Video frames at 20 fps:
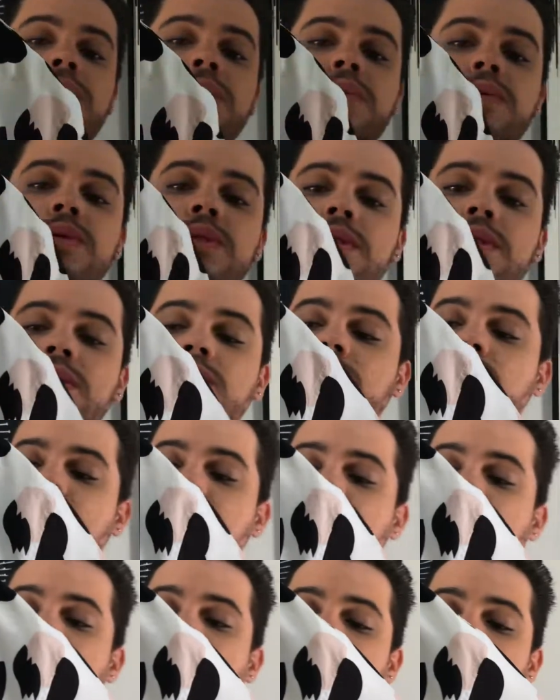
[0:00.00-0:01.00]
tecido
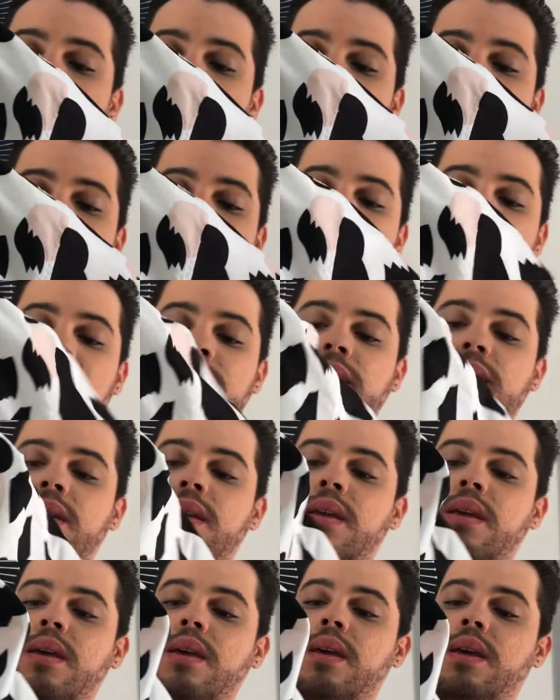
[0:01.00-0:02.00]
ruim.
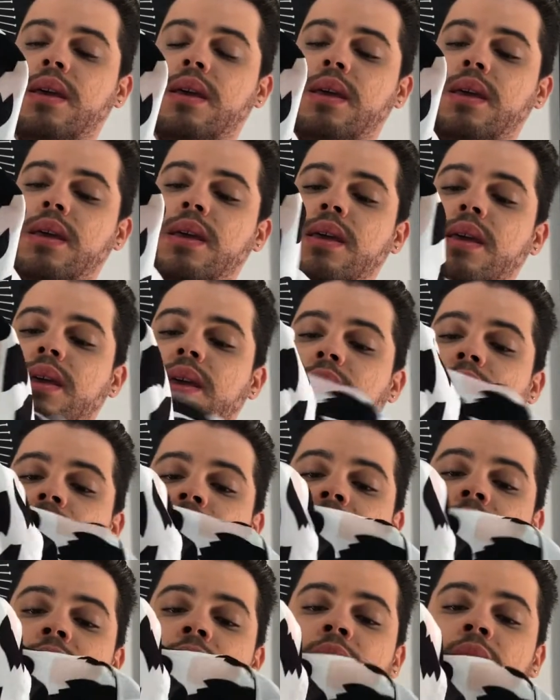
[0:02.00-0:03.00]

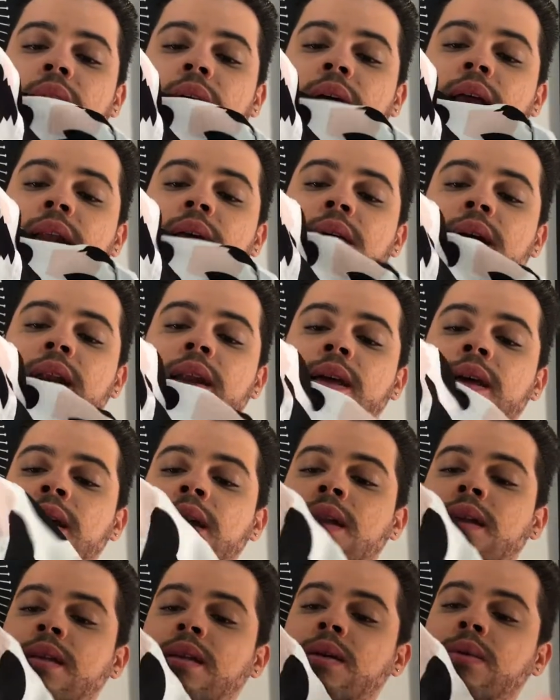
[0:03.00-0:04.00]
E ele, ele,
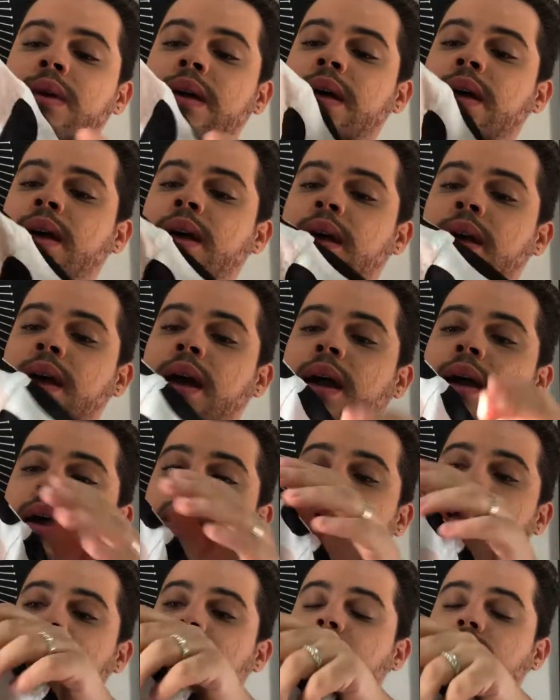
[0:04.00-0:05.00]
ele não é... A
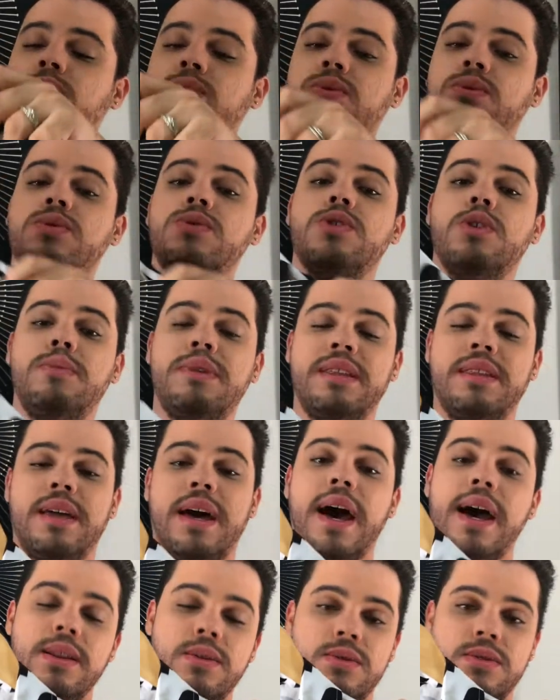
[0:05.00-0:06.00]
galera no, nos
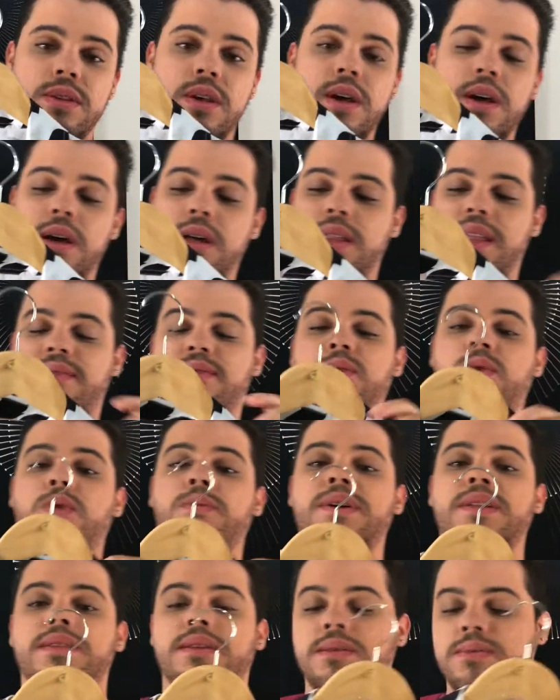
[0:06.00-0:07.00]
comentários estavam
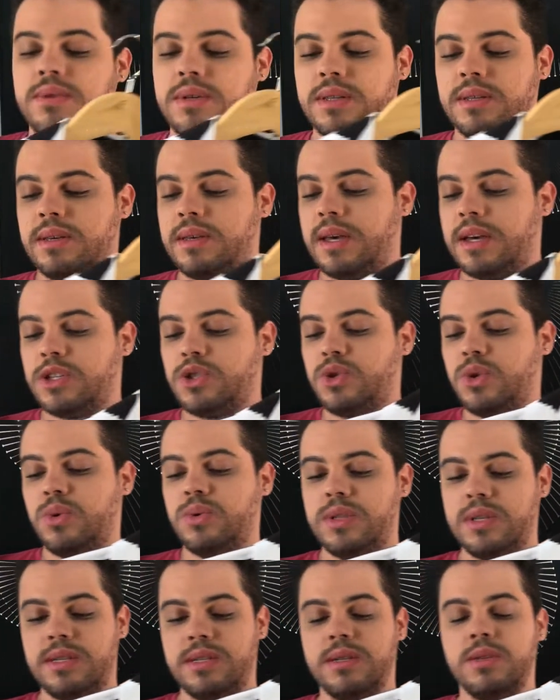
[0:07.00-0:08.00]
comentando que, que achou o
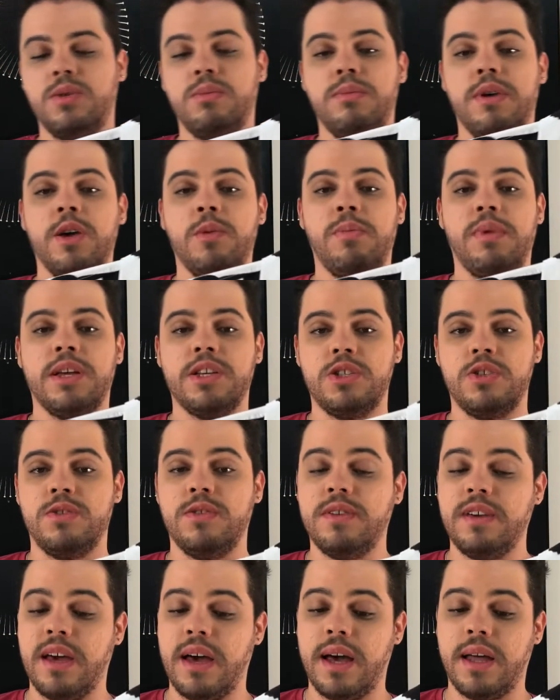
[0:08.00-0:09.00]
tecido meio
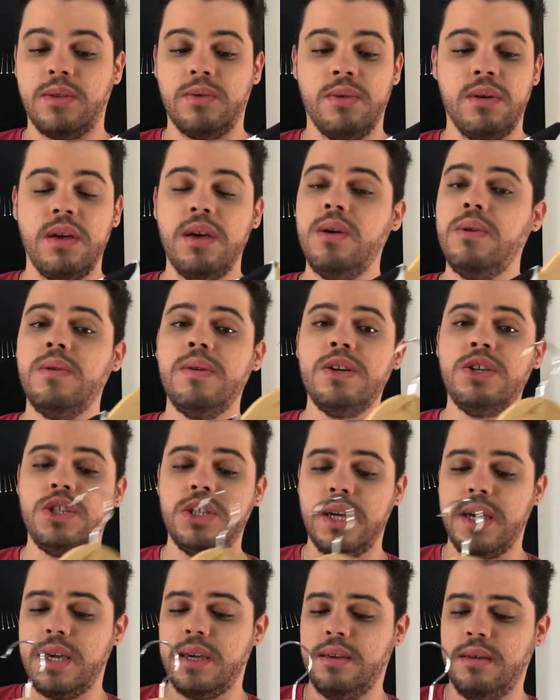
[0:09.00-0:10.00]
plastificado. Eu não
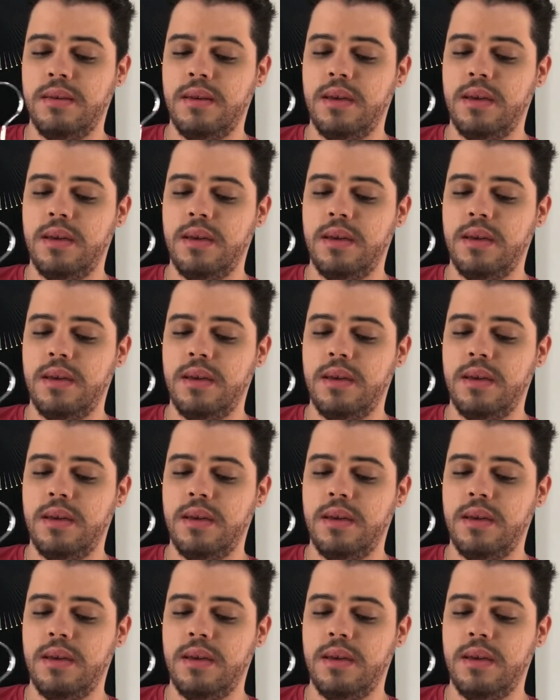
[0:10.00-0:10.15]
achei.